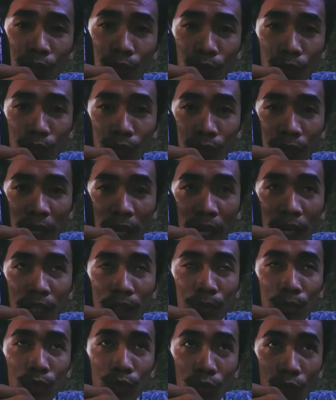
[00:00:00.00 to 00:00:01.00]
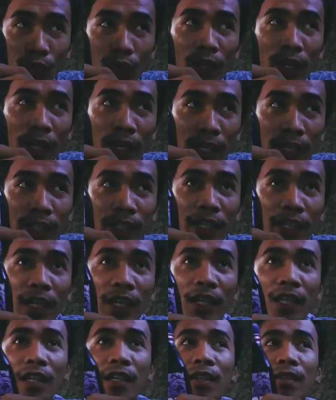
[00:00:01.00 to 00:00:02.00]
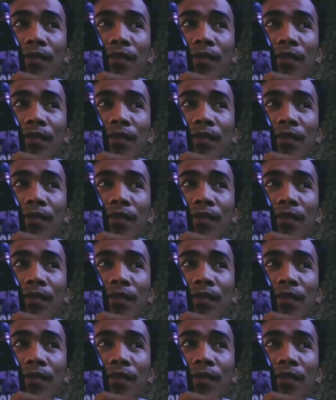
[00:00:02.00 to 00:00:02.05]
yung aking motor ay nag